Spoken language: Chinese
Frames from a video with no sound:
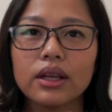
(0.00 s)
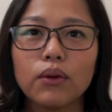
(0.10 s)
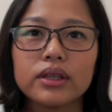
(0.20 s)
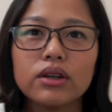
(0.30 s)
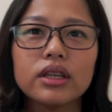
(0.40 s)

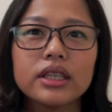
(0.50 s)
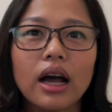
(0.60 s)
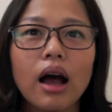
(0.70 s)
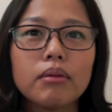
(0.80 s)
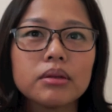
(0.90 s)
我就会教
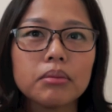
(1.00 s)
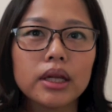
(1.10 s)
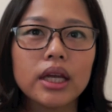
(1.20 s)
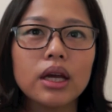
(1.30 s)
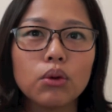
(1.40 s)
他们怎么
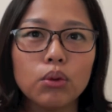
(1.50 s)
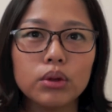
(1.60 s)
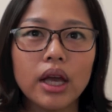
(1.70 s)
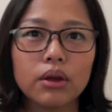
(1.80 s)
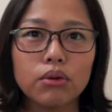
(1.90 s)
听古
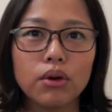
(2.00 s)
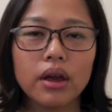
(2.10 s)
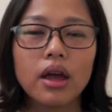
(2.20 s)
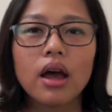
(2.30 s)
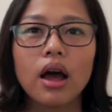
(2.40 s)
典
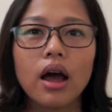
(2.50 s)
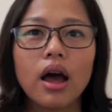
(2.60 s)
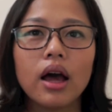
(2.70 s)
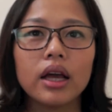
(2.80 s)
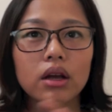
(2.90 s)
乐，
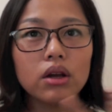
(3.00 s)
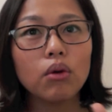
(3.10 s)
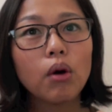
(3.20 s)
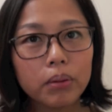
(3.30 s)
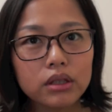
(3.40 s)
因
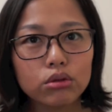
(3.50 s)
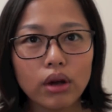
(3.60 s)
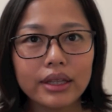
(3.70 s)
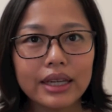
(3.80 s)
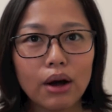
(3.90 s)
为我不是
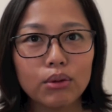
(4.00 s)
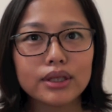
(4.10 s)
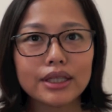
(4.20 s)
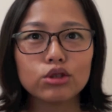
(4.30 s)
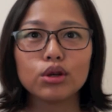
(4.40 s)
专家，我只是